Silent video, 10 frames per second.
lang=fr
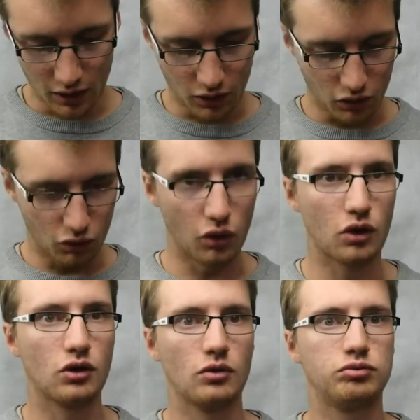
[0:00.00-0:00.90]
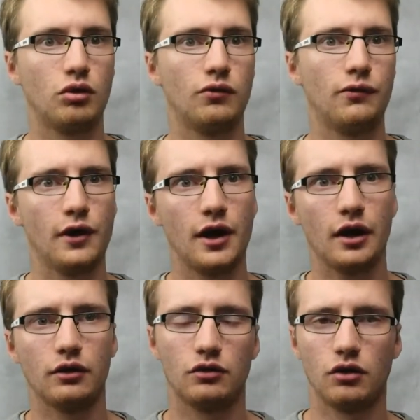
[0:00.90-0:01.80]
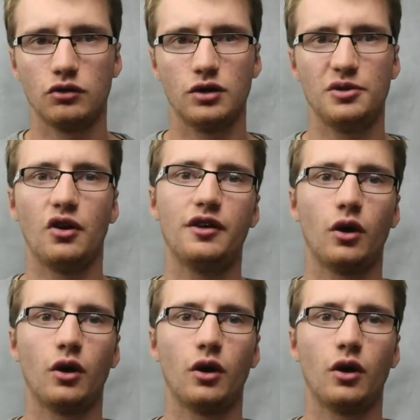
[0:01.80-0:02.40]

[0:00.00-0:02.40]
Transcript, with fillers: Donc euh, pour le faire, euh, non, j'ai mis environ